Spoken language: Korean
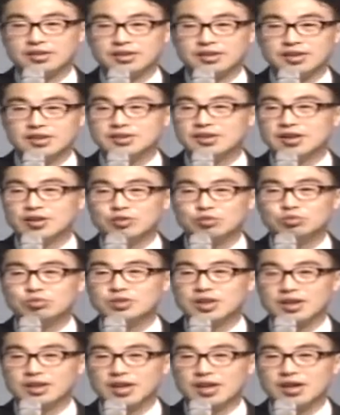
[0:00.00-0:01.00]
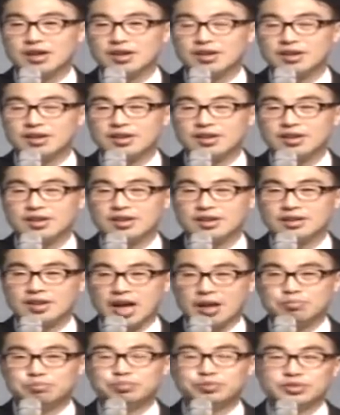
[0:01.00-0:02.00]
인간은 누구나 다
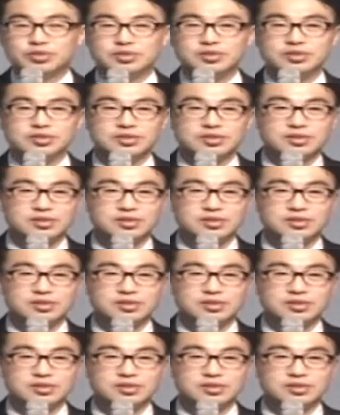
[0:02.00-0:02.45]
나쁜